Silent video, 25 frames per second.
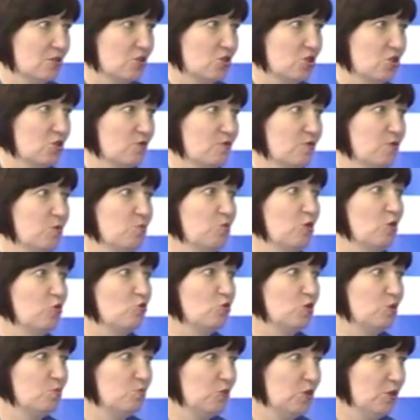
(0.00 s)
с живыми
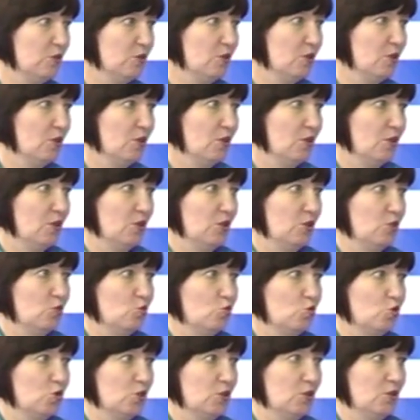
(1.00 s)
людьми и
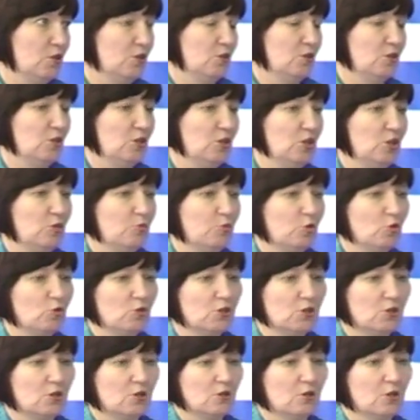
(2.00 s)
уже не
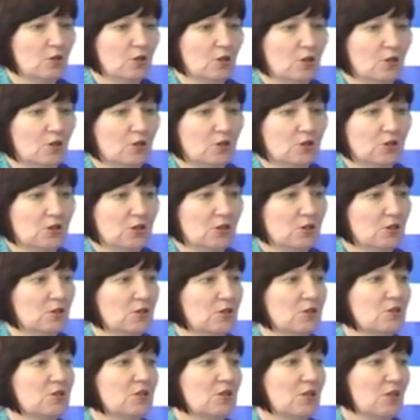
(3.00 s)
просто где-то
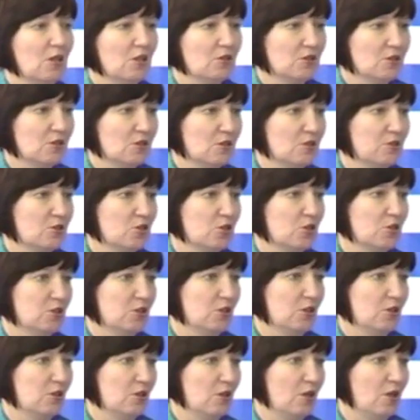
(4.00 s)
со стороны
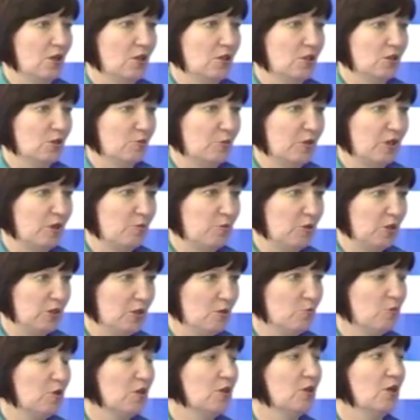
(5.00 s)
слышать о, о их
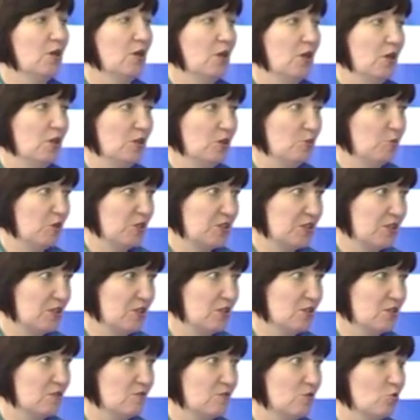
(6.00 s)
проблемах, а
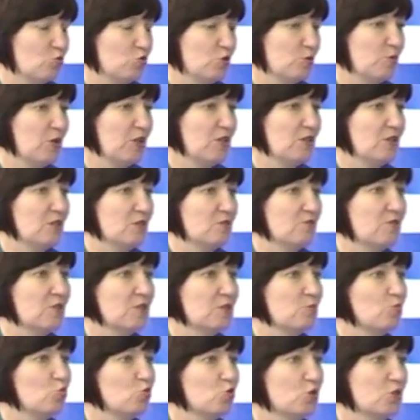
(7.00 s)
непосредственно у тебя есть
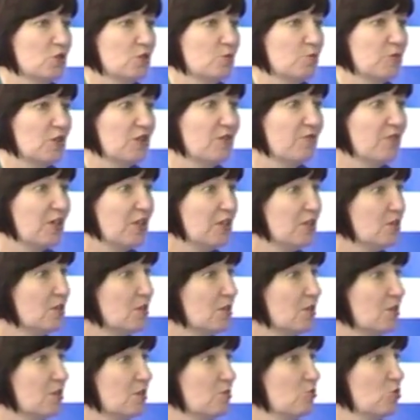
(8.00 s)
возможность поговорить
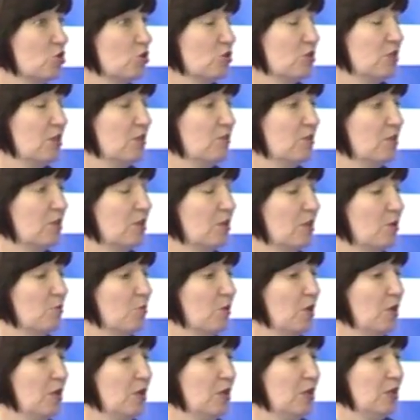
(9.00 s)
с этим человеком.
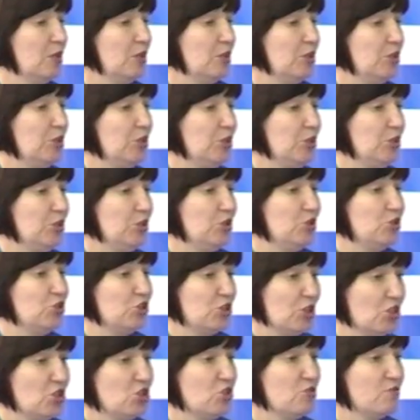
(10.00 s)
И
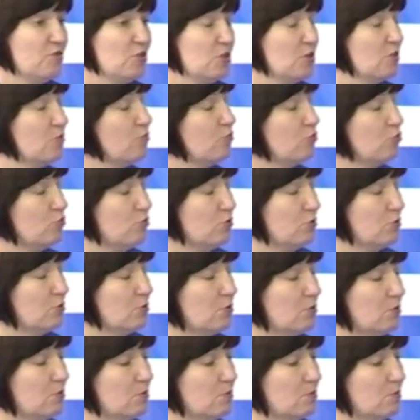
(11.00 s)
чаще всего